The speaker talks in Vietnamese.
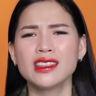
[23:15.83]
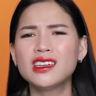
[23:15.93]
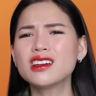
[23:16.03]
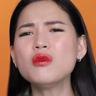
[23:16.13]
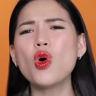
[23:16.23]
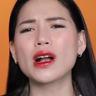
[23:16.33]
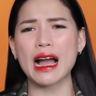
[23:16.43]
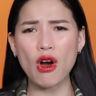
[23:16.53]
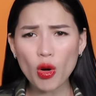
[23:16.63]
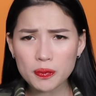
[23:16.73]
thì cứ mua
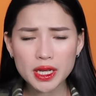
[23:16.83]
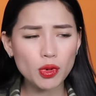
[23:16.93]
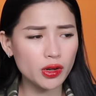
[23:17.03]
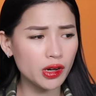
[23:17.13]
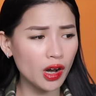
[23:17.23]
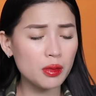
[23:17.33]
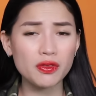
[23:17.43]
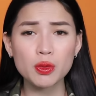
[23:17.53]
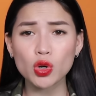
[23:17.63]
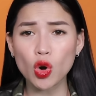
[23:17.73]
cả hộp đi mọi người ơi,
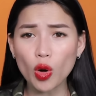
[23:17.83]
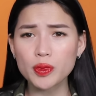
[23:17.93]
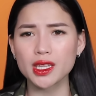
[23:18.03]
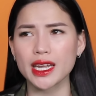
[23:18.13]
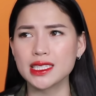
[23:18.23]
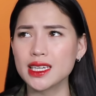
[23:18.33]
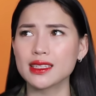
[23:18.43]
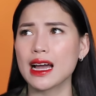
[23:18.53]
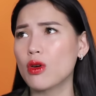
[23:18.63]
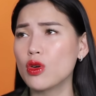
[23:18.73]
bởi vì một hộp như này
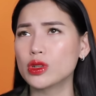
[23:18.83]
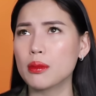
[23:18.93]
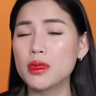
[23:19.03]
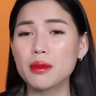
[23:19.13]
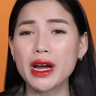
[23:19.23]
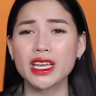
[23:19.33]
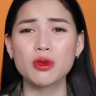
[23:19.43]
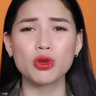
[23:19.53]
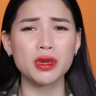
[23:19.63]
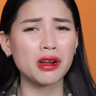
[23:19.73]
chia ra có khoảng tầm
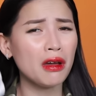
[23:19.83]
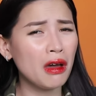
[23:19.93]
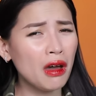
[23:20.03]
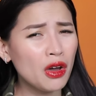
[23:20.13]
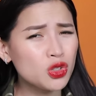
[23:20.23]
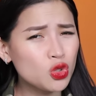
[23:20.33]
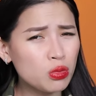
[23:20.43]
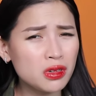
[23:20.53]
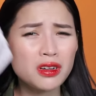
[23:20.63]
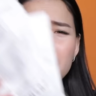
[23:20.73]
17.000 một miếng,
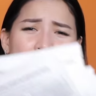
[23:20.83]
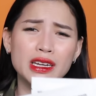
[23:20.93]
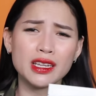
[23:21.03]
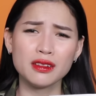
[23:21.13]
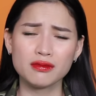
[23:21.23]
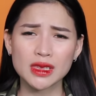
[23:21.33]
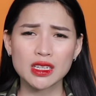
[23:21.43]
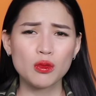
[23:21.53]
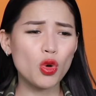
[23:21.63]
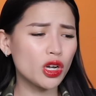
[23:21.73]
dùng cực kỳ thích.
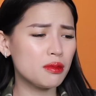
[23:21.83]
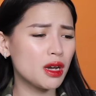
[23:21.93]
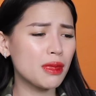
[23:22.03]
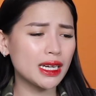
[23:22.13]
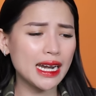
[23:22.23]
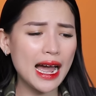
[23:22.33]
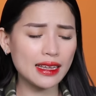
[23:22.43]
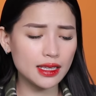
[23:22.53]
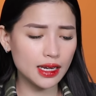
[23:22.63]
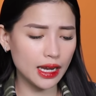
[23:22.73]
Một cái miếng mặt
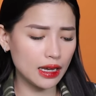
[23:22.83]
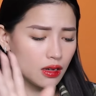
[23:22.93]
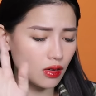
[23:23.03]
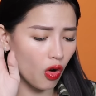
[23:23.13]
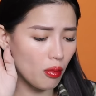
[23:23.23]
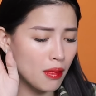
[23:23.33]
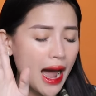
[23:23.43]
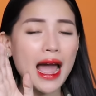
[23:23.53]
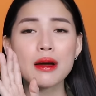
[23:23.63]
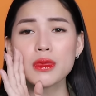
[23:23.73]
nạ như thế này ấy, có
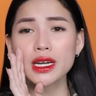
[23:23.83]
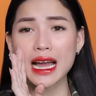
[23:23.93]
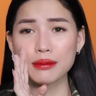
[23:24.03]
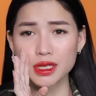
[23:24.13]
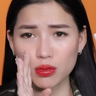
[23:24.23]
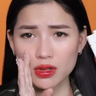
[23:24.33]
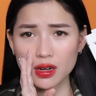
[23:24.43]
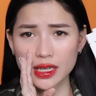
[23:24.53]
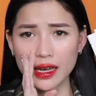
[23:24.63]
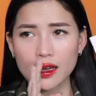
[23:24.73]
30g trọng
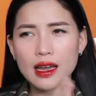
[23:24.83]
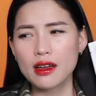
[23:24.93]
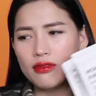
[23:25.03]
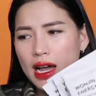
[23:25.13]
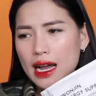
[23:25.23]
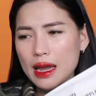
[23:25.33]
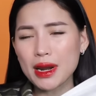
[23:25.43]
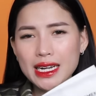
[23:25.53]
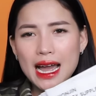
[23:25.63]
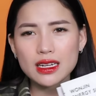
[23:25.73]
lượng nha. Và cái
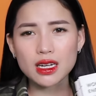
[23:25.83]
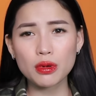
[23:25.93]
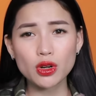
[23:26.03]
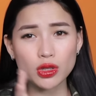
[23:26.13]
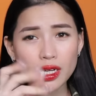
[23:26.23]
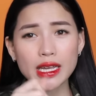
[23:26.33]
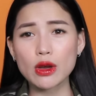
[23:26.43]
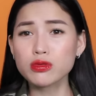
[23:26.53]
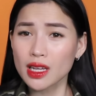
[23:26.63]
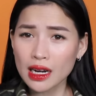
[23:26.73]
mặt nạ ở trong ấy nó thiết
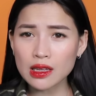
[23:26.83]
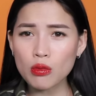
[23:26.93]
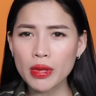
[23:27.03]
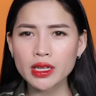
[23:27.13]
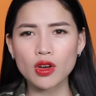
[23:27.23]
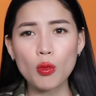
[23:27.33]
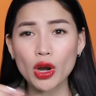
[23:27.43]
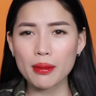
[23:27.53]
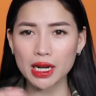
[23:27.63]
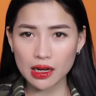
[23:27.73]
kế cũng rất là thông minh, có
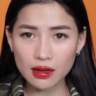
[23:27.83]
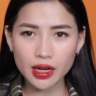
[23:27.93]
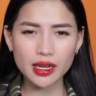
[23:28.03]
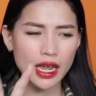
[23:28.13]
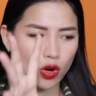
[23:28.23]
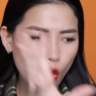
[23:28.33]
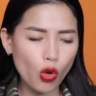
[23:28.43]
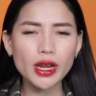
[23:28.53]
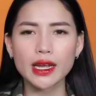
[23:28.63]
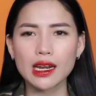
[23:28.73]
một cái mặt lưới để
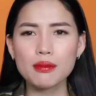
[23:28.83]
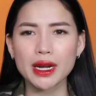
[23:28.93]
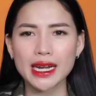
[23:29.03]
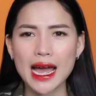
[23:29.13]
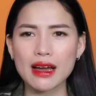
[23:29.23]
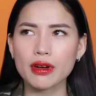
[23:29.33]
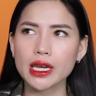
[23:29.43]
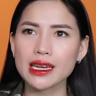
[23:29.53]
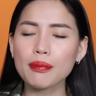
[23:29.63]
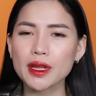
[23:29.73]
cố định cái lớp mặt nạ và
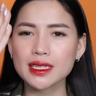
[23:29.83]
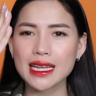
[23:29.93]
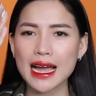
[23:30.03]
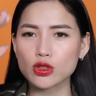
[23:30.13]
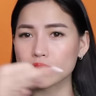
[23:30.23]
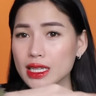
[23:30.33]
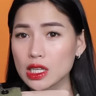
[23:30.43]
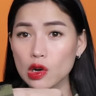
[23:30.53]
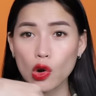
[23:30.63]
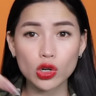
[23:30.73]
khi đắp lên da chúng ta
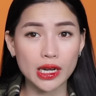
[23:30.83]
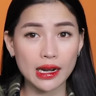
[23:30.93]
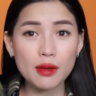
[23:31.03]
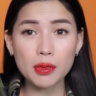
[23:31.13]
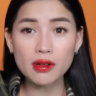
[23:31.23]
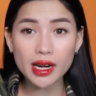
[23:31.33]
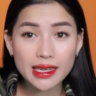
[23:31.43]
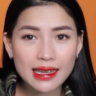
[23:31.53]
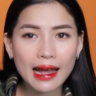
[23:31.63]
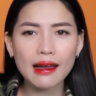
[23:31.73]
sẽ lột cái lớp lưới
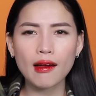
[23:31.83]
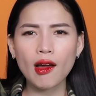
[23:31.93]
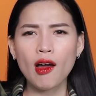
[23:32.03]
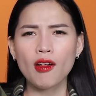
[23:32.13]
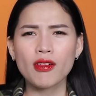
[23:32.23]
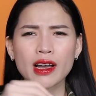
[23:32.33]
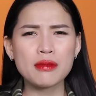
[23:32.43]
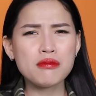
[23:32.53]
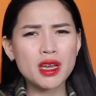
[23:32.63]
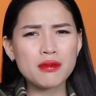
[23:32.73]
đấy ra. Và
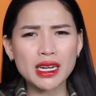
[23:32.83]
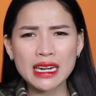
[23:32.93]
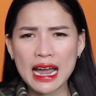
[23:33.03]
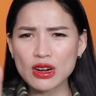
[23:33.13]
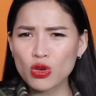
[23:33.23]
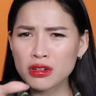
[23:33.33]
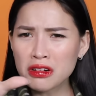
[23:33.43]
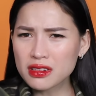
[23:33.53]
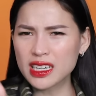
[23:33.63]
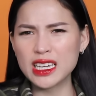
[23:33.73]
cái miếng mặt nạ nó
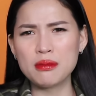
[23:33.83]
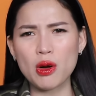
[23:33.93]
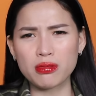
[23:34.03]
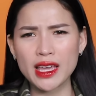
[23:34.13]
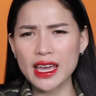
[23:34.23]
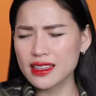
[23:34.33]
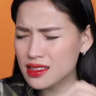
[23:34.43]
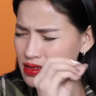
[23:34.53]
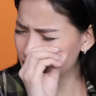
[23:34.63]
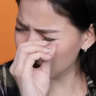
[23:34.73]
cực kỳ mỏng nhẹ,
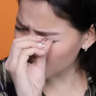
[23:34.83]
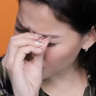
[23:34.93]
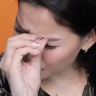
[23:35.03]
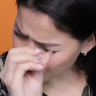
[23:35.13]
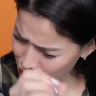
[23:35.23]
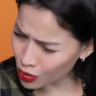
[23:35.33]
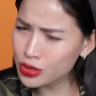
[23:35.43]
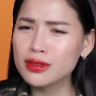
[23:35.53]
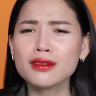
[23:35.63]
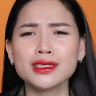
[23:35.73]
chứa rất
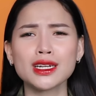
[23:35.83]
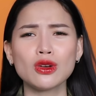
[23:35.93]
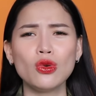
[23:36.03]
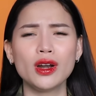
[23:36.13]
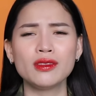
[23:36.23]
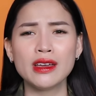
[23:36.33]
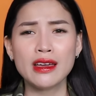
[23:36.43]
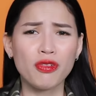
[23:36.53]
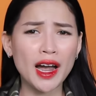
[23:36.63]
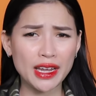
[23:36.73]
nhiều dưỡng chất luôn.
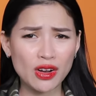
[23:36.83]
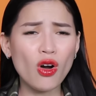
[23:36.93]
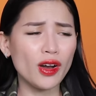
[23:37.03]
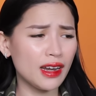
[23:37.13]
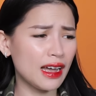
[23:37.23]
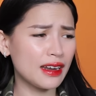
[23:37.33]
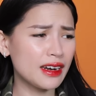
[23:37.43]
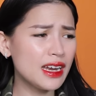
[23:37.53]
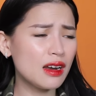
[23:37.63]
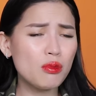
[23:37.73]
Phải gọi là
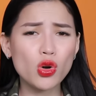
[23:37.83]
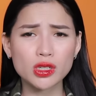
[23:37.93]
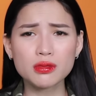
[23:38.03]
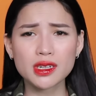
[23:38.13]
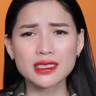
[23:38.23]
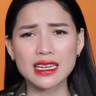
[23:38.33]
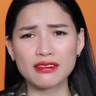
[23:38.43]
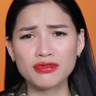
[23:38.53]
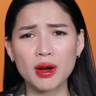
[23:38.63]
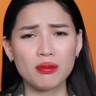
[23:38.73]
đây là một trong những cái
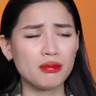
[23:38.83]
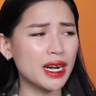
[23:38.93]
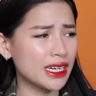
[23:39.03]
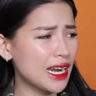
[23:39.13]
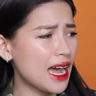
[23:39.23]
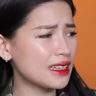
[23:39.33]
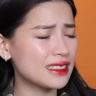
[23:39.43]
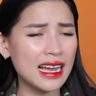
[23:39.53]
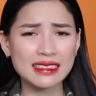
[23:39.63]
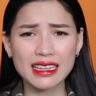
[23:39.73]
sản phẩm mặt nạ
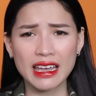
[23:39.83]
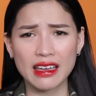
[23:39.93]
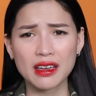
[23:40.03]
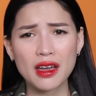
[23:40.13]
giá rẻ